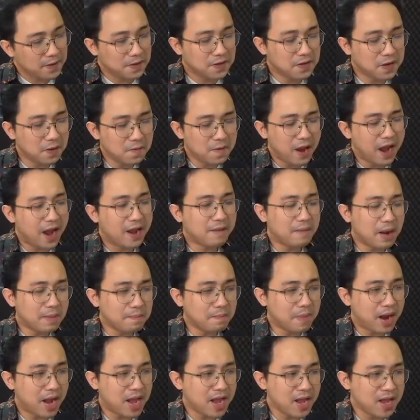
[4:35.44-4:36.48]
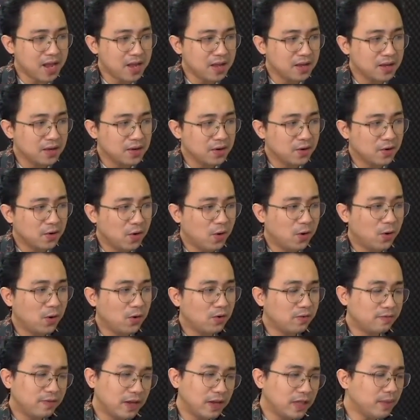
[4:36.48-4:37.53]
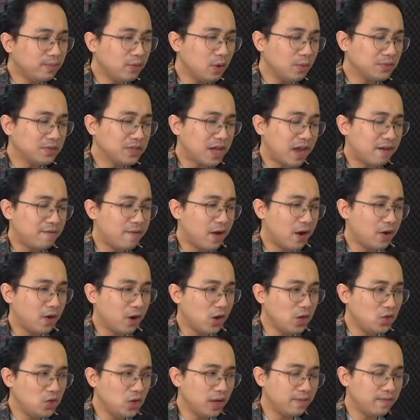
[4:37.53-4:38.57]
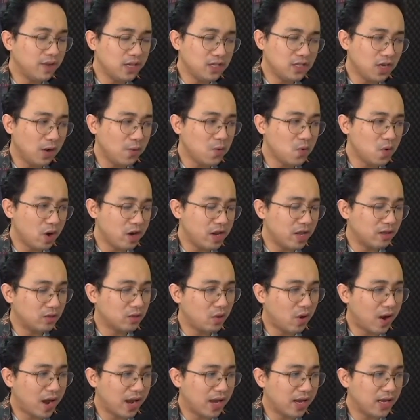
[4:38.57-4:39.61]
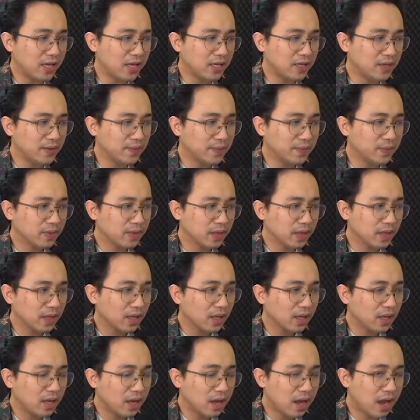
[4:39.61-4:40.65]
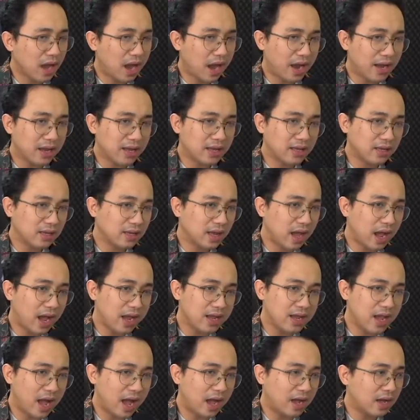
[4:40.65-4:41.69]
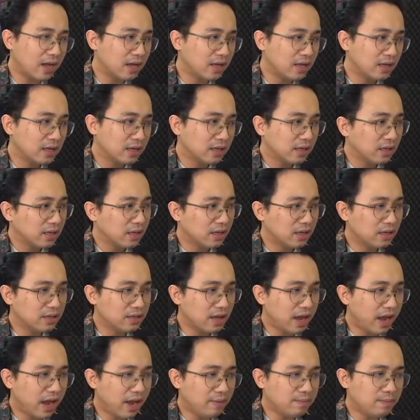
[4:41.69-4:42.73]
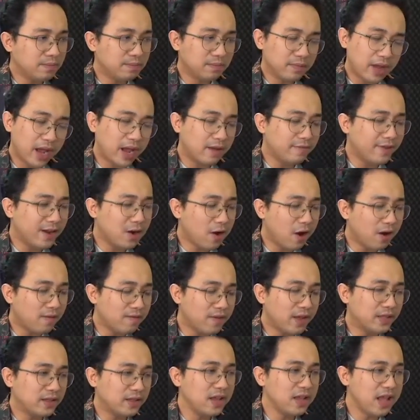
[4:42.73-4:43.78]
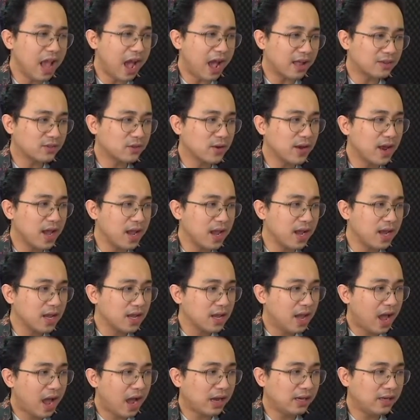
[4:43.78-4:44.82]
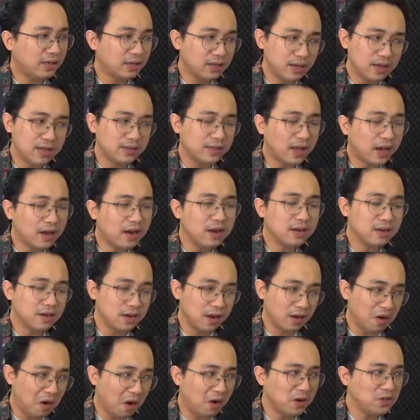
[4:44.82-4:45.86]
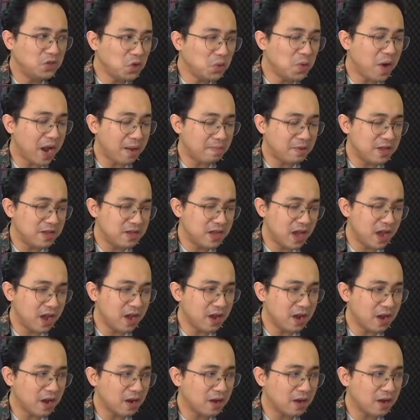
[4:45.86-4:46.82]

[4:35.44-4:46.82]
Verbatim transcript: Không ai bắt máy, cô vẫn tiếp tục giả vờ nói chuyện với chồng qua điện thoại. Anh, anh à, ờ, em em với con về tới nhà rồi đây, anh đợi sẵn ở cửa đón chúng em đi nhá.